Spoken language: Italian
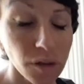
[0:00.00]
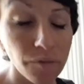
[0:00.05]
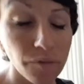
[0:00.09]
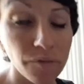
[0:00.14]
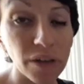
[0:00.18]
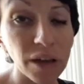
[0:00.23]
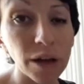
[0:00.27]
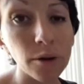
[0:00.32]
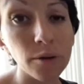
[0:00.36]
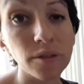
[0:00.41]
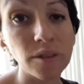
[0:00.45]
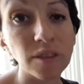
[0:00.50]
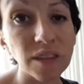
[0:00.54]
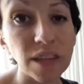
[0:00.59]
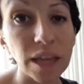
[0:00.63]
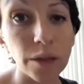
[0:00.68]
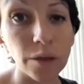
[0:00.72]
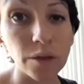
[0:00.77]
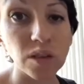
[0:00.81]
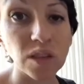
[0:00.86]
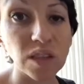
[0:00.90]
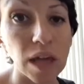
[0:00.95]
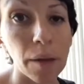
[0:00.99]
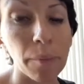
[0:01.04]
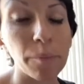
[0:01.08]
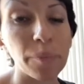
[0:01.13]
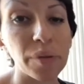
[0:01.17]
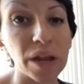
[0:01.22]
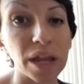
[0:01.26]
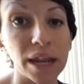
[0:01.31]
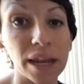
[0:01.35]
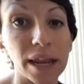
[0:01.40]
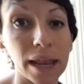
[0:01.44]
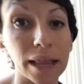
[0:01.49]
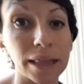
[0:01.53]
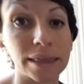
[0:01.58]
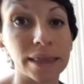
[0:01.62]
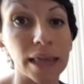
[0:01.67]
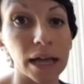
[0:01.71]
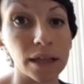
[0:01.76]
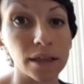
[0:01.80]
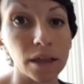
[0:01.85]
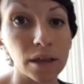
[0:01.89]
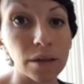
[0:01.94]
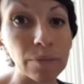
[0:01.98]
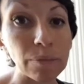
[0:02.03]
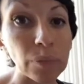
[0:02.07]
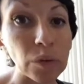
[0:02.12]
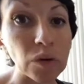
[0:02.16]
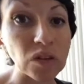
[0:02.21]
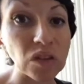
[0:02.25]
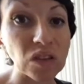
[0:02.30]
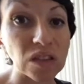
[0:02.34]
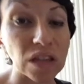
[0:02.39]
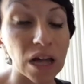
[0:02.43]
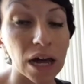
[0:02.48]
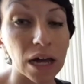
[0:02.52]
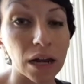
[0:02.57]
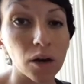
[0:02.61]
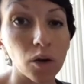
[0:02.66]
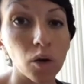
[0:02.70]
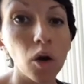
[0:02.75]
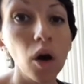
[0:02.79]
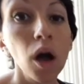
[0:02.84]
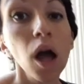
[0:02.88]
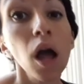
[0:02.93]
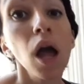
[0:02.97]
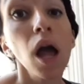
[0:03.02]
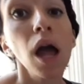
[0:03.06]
Vi consiglio sempre in realtà di impostarlo